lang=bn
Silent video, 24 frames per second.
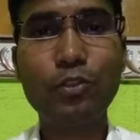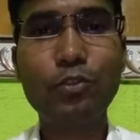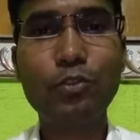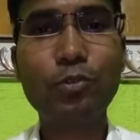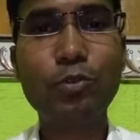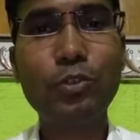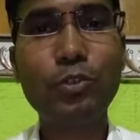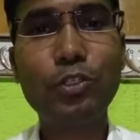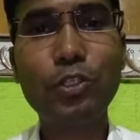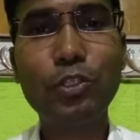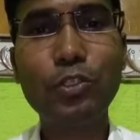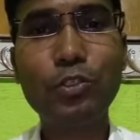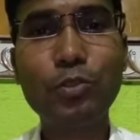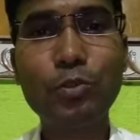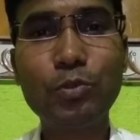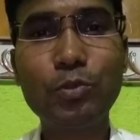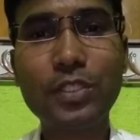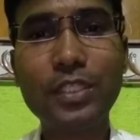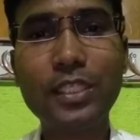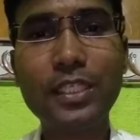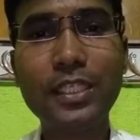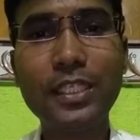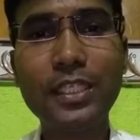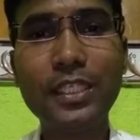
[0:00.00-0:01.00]
শুদ্ধ
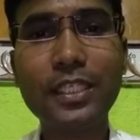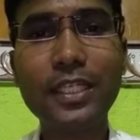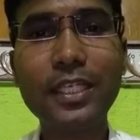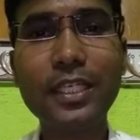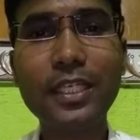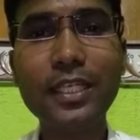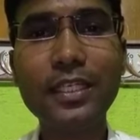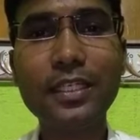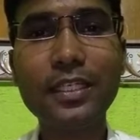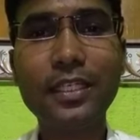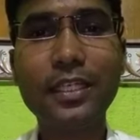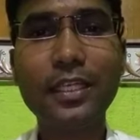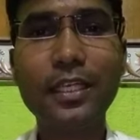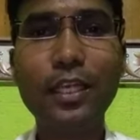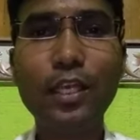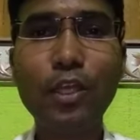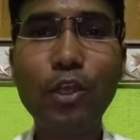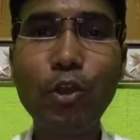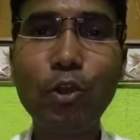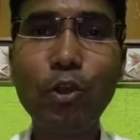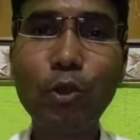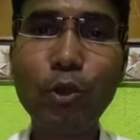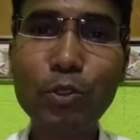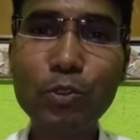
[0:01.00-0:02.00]
যুক্তি থেকে
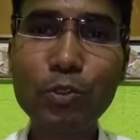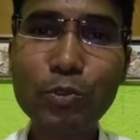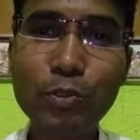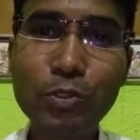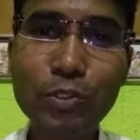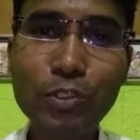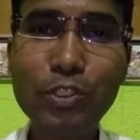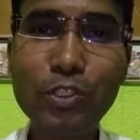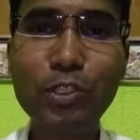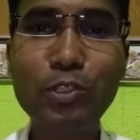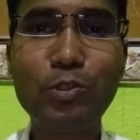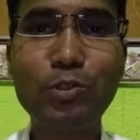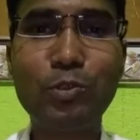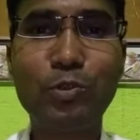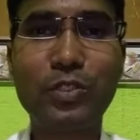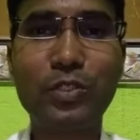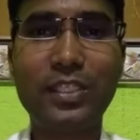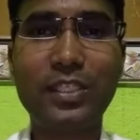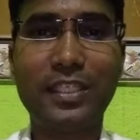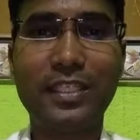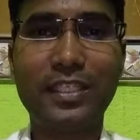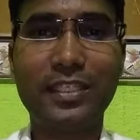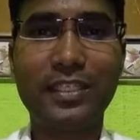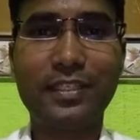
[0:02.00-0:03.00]
অশুদ্ধ
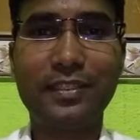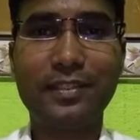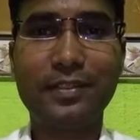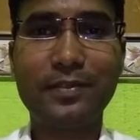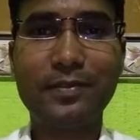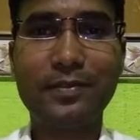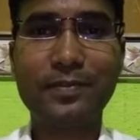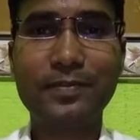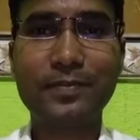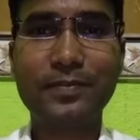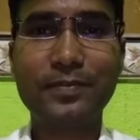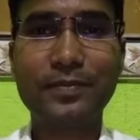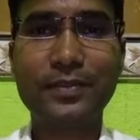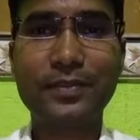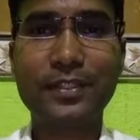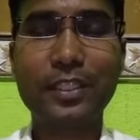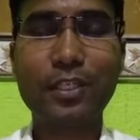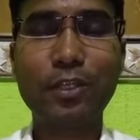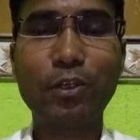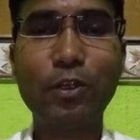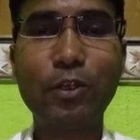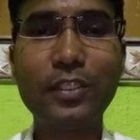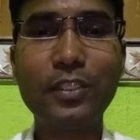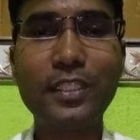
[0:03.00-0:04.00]
যুক্তিকে
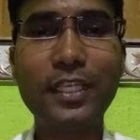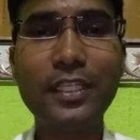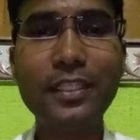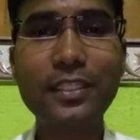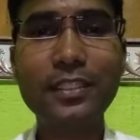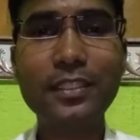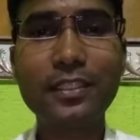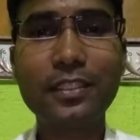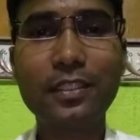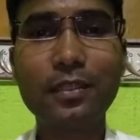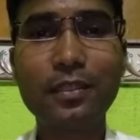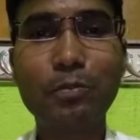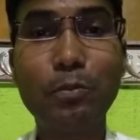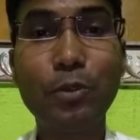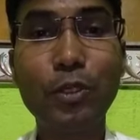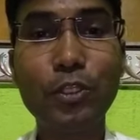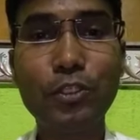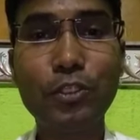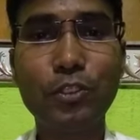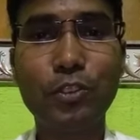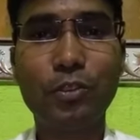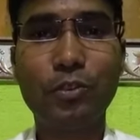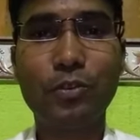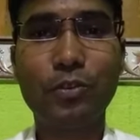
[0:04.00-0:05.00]
অর্থাৎ
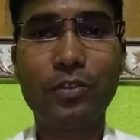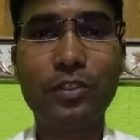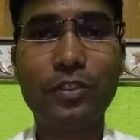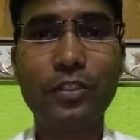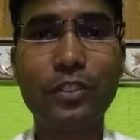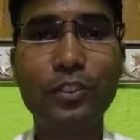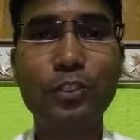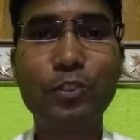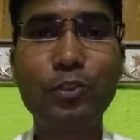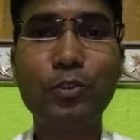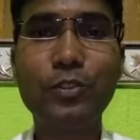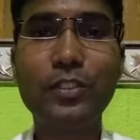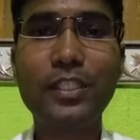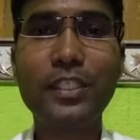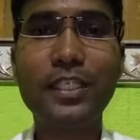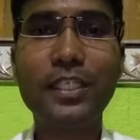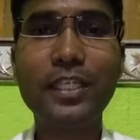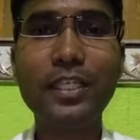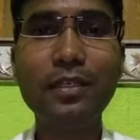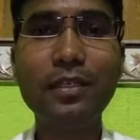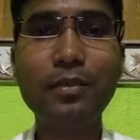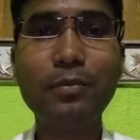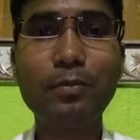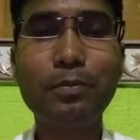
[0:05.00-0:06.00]
মন্দ
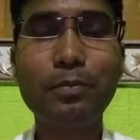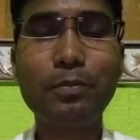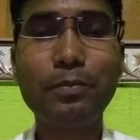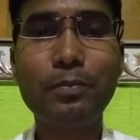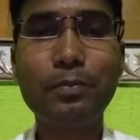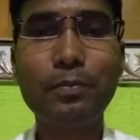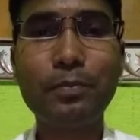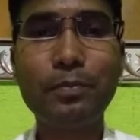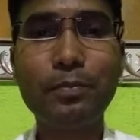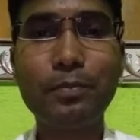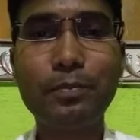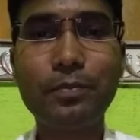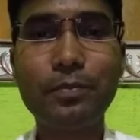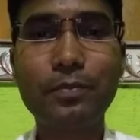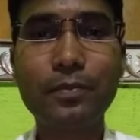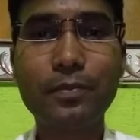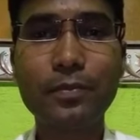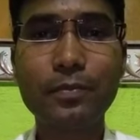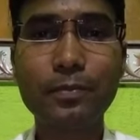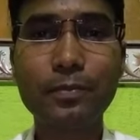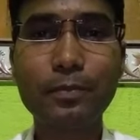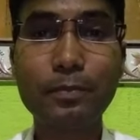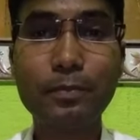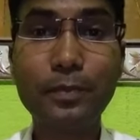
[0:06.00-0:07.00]
যুক্তিকে
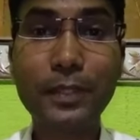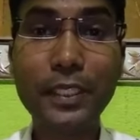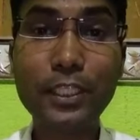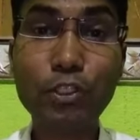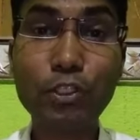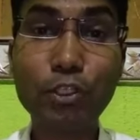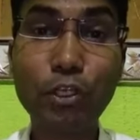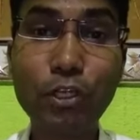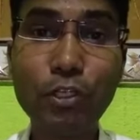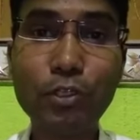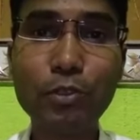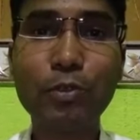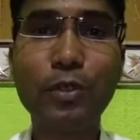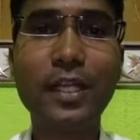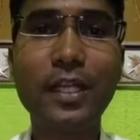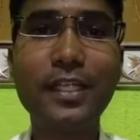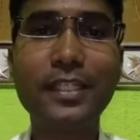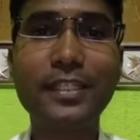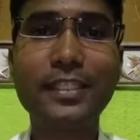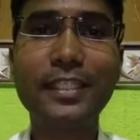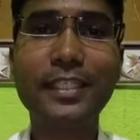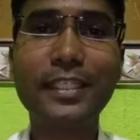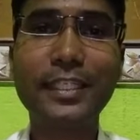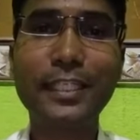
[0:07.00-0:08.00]
পৃথক করার
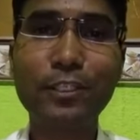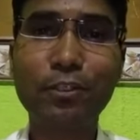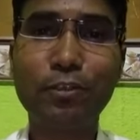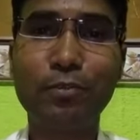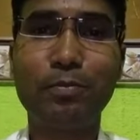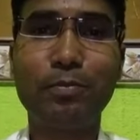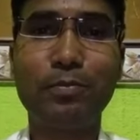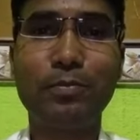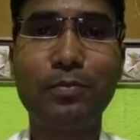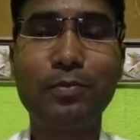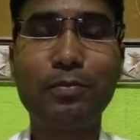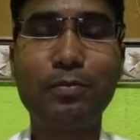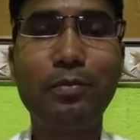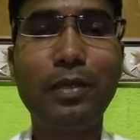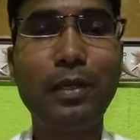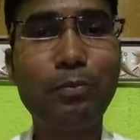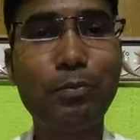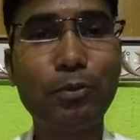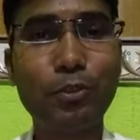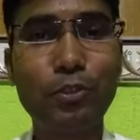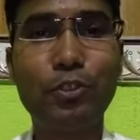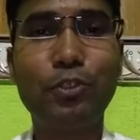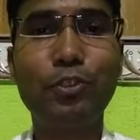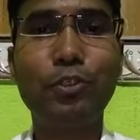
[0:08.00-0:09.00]
যে নিয়ম বা
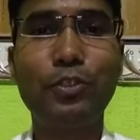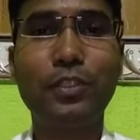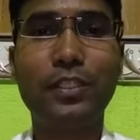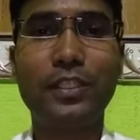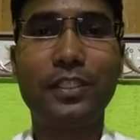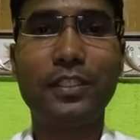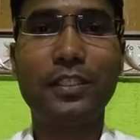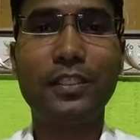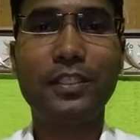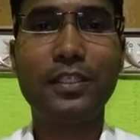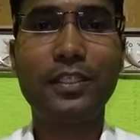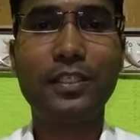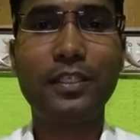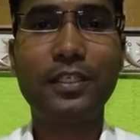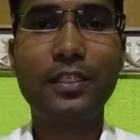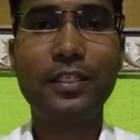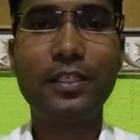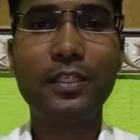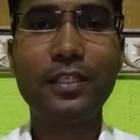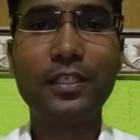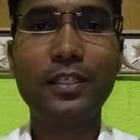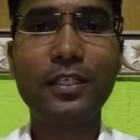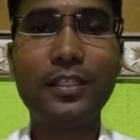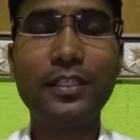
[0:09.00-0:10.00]
পদ্ধতি
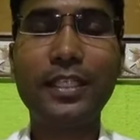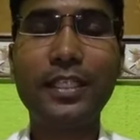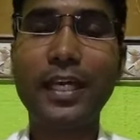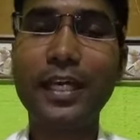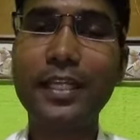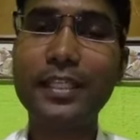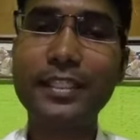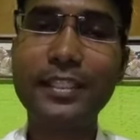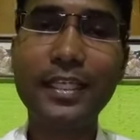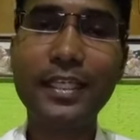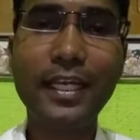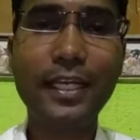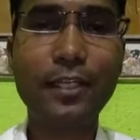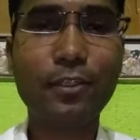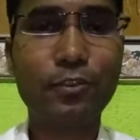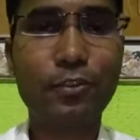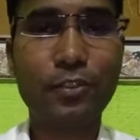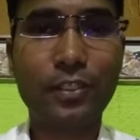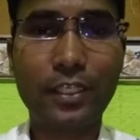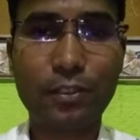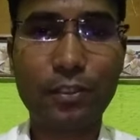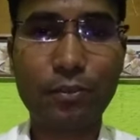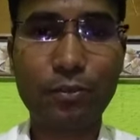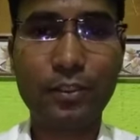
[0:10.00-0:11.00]
তা নিয়ে
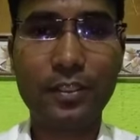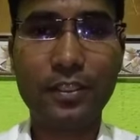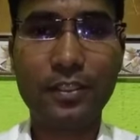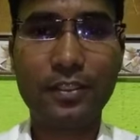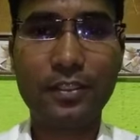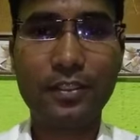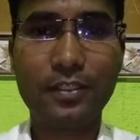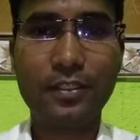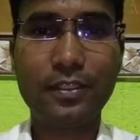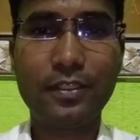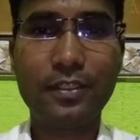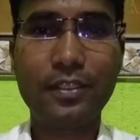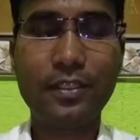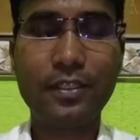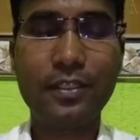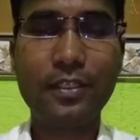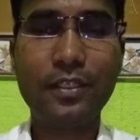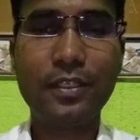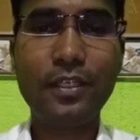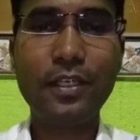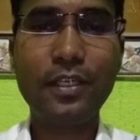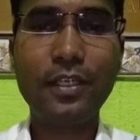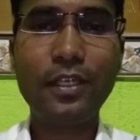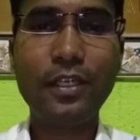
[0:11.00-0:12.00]
আলোচনা করি
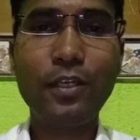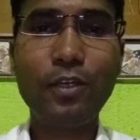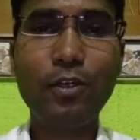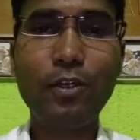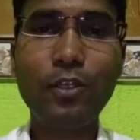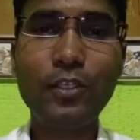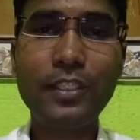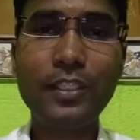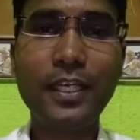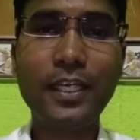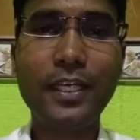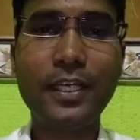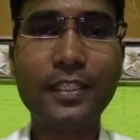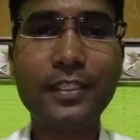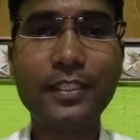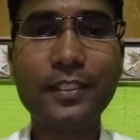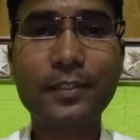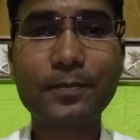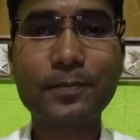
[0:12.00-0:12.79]
অর্থাৎ